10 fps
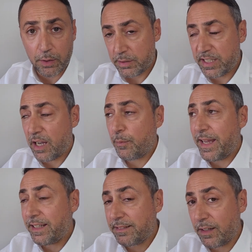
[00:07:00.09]
Se
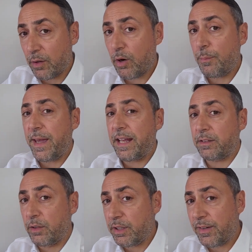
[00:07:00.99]
aumentano o
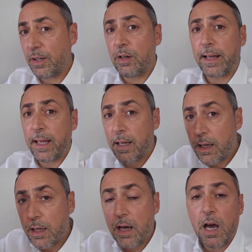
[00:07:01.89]
perdono di valore,
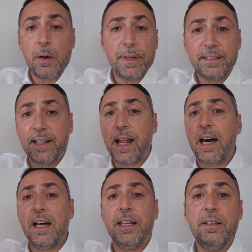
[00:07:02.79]

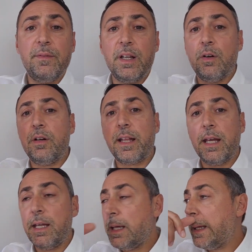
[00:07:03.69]
aumenterà il
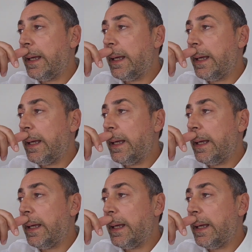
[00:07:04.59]
valore e